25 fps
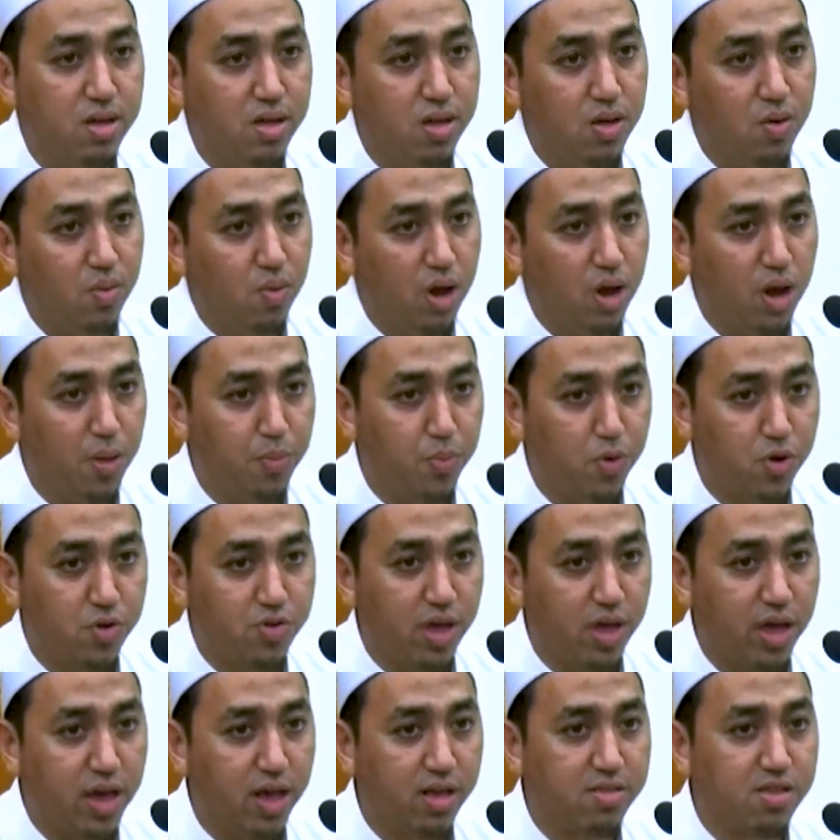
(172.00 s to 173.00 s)
Walaupun
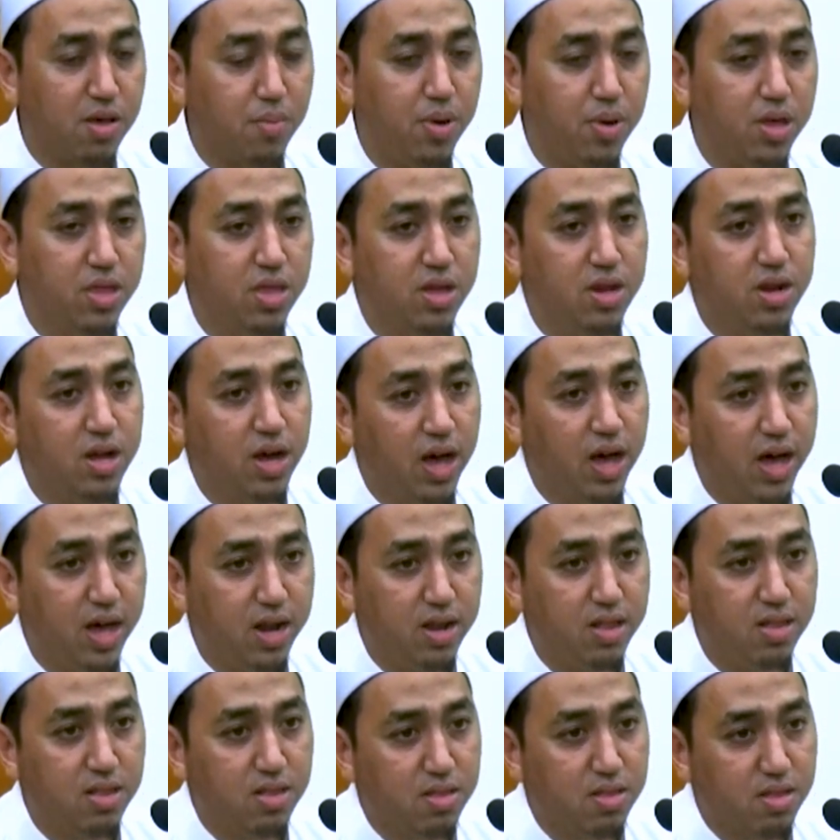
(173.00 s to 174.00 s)
saya sama
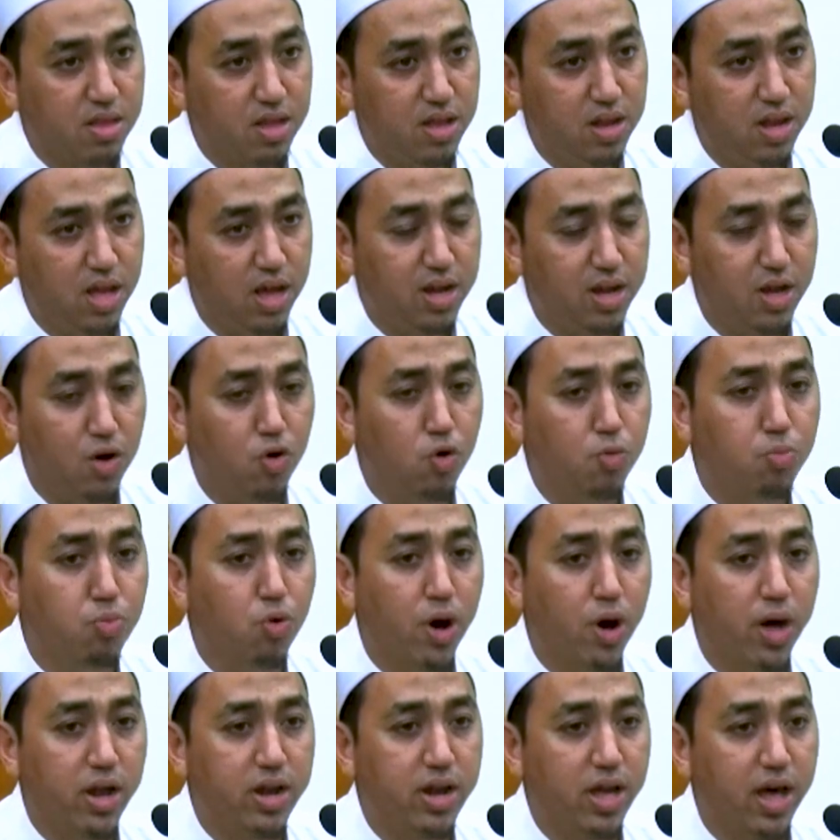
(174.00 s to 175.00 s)
jenengan tidak ada
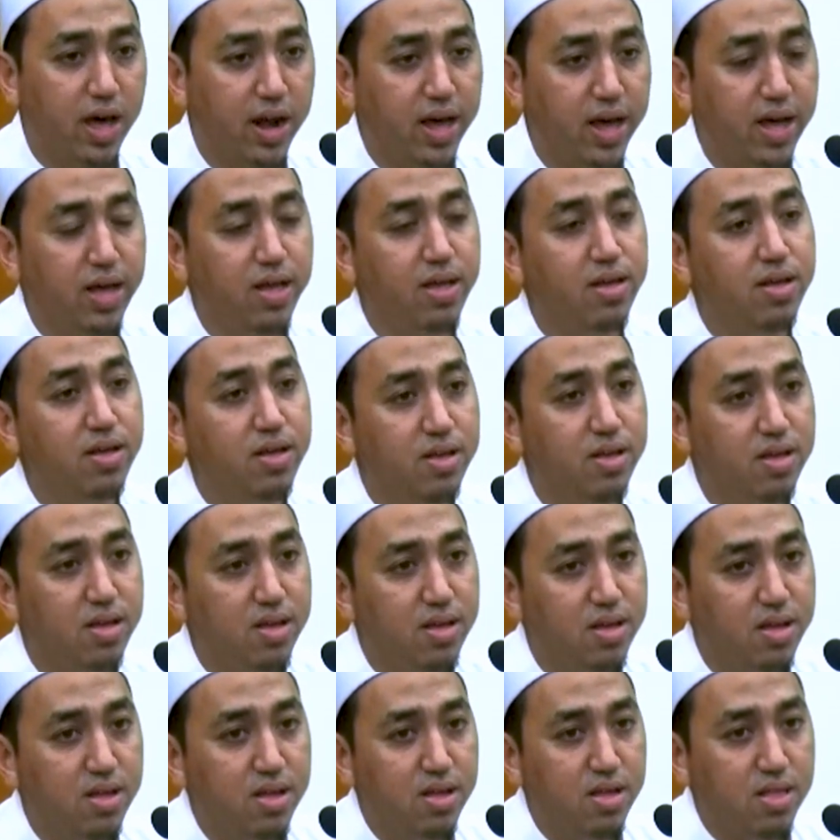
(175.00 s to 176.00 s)
hubungan darah,
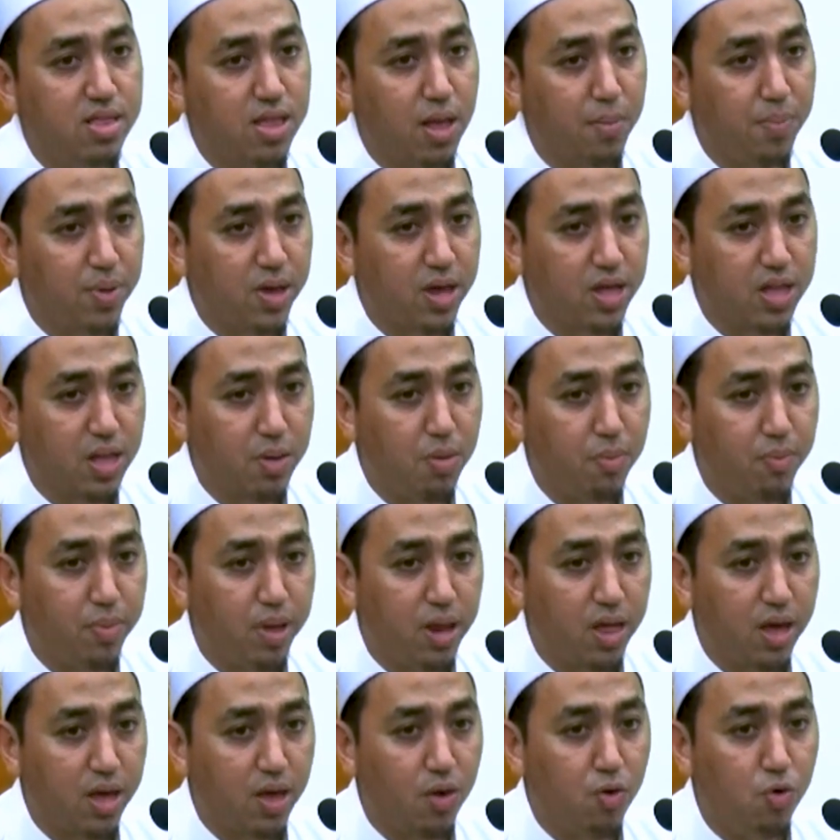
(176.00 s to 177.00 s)
tapi kita
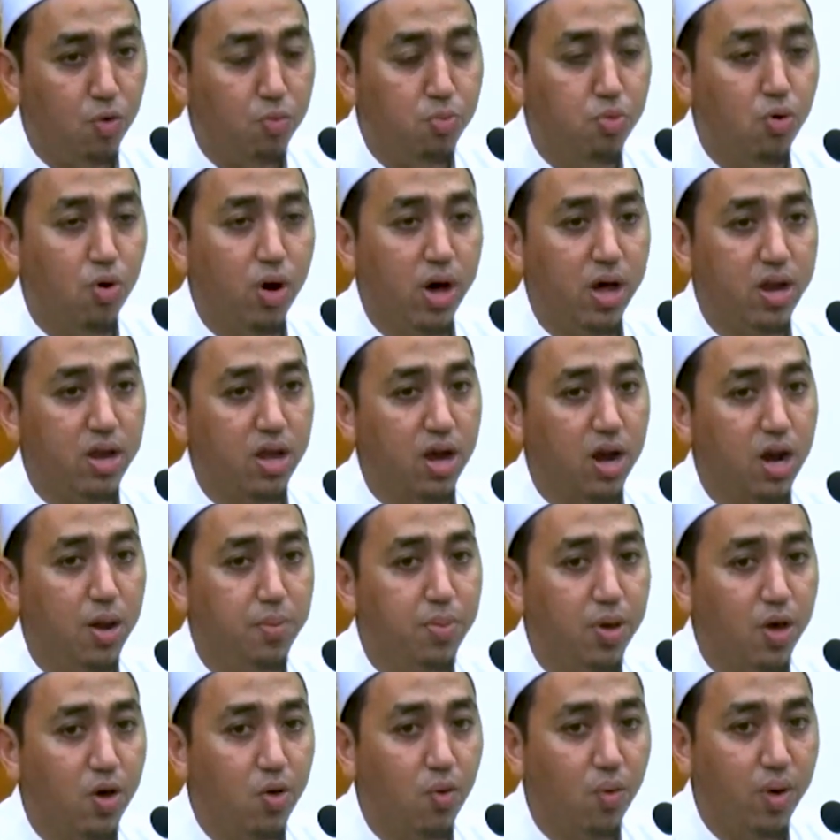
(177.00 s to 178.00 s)
memiliki hubungan yang
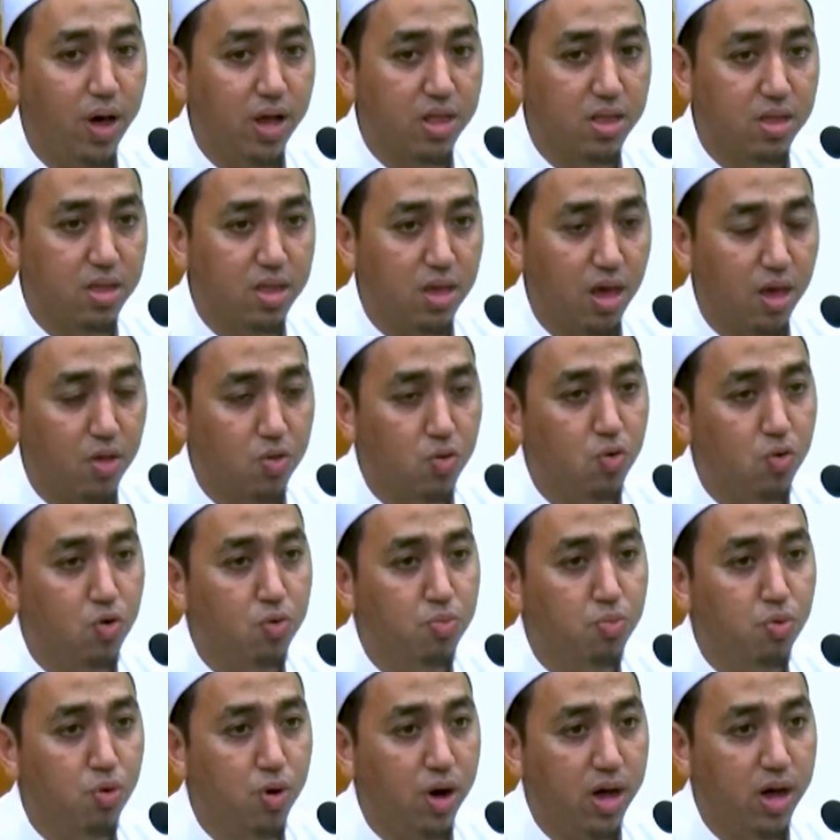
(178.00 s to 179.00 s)
lebih kuat yaitu
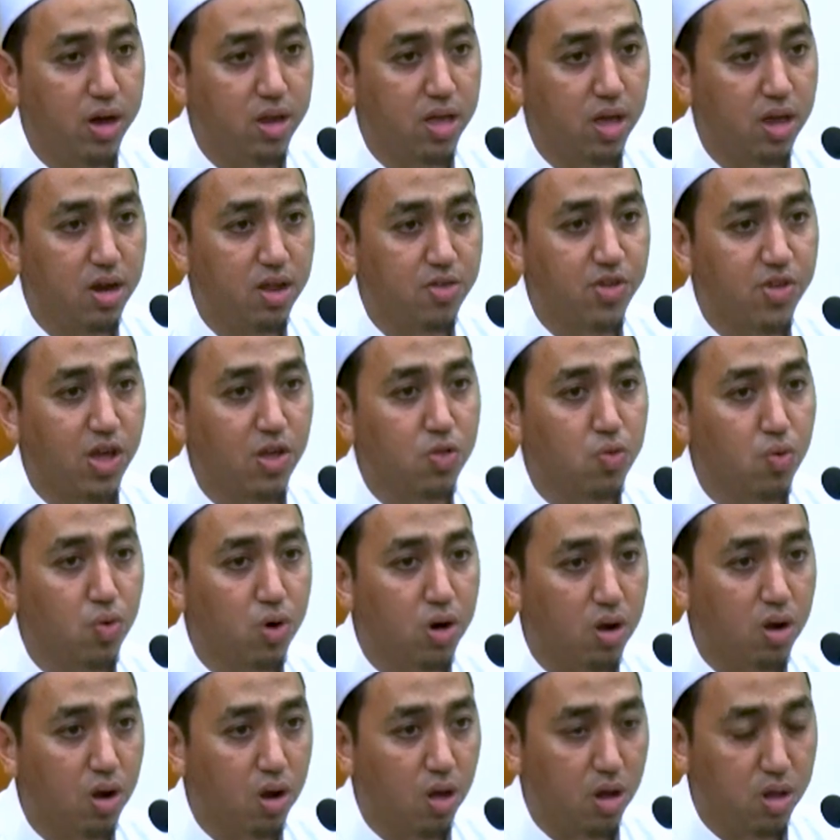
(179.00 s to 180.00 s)
hubungan yang
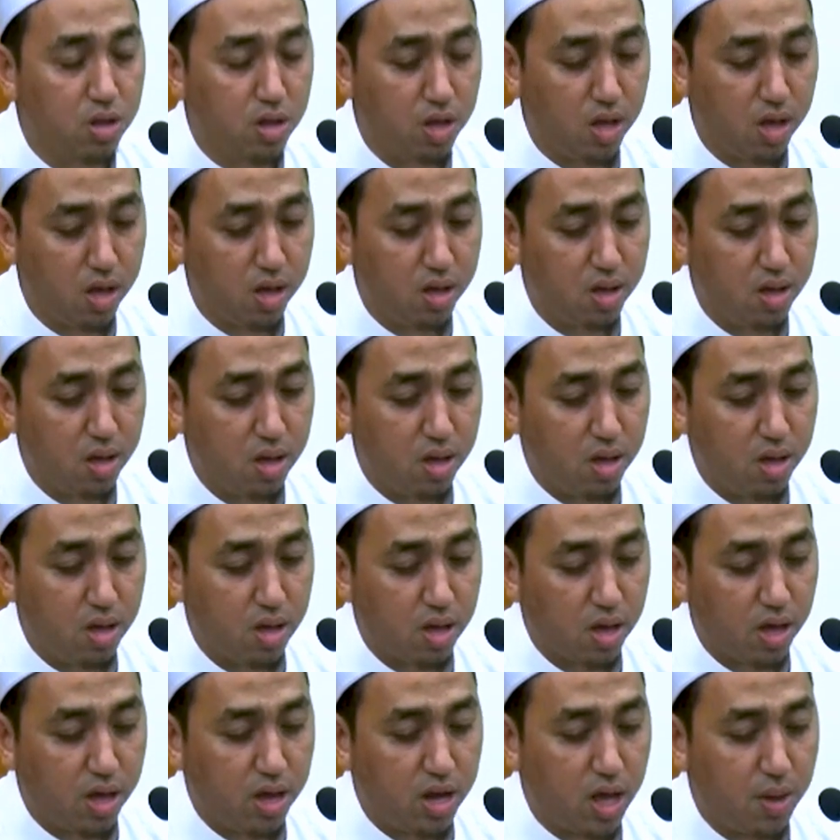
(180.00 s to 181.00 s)
disatukan oleh Allah.
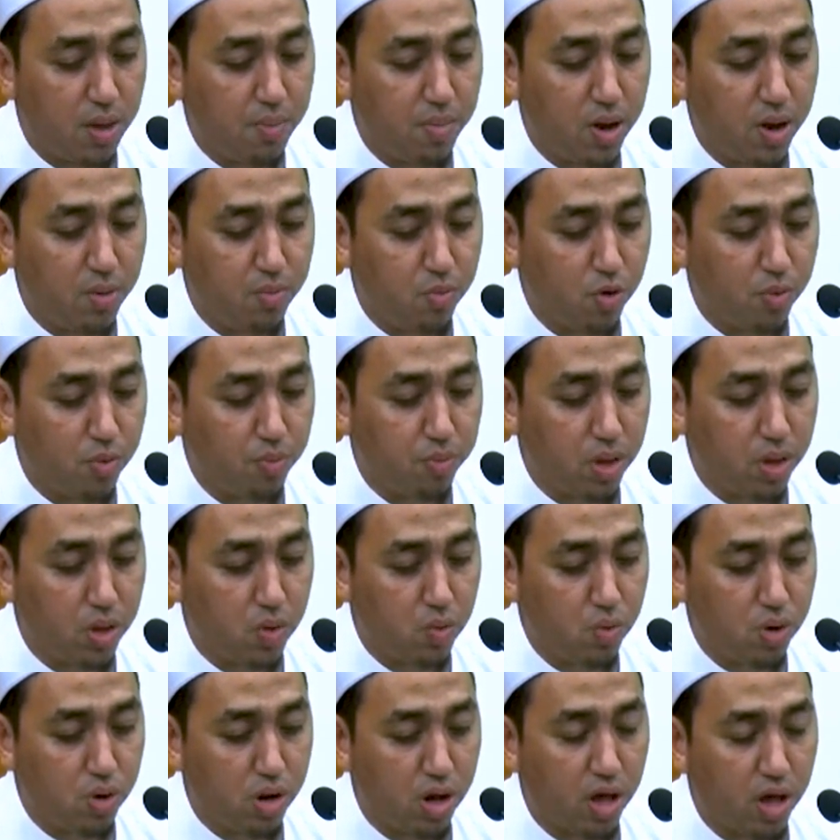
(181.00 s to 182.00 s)
Innamal
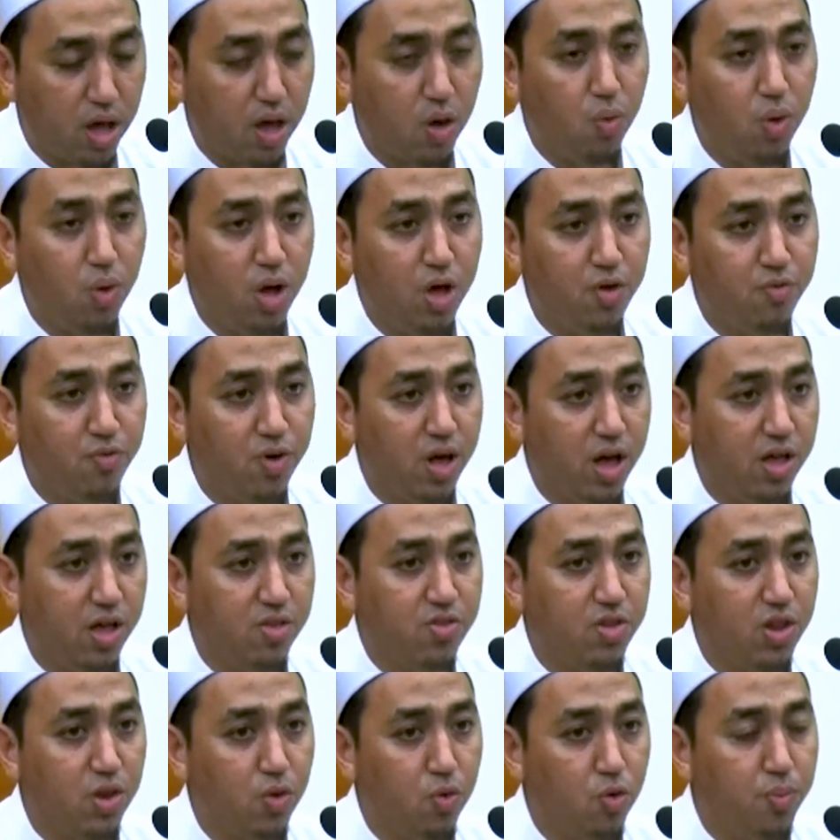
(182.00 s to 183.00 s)
mu'minuna ikhwa fa
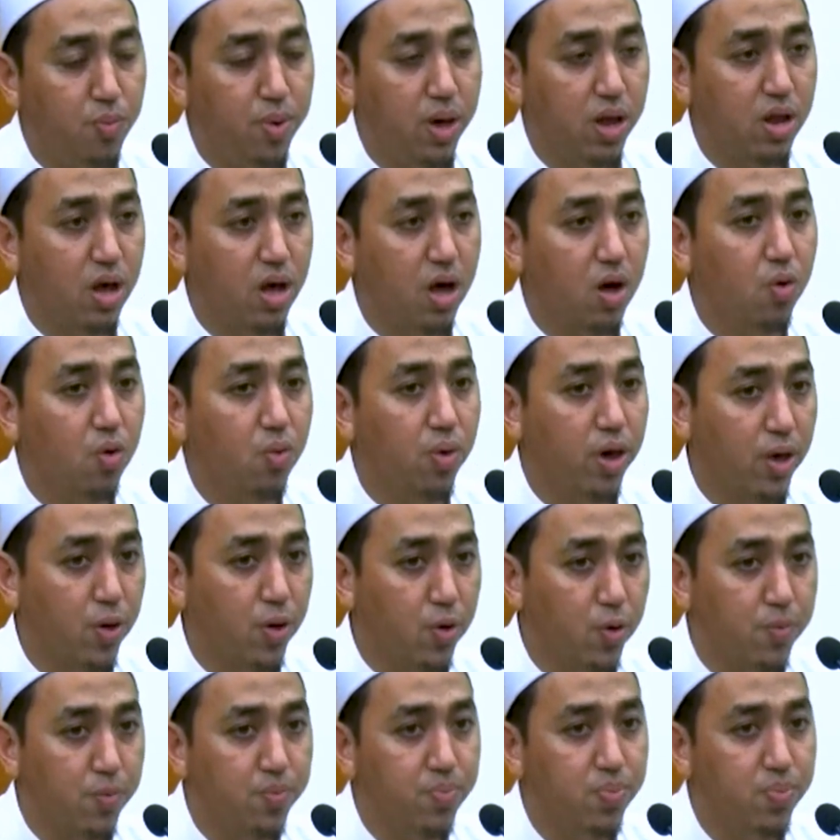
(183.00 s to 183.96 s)
aslihu baina akhwaikum.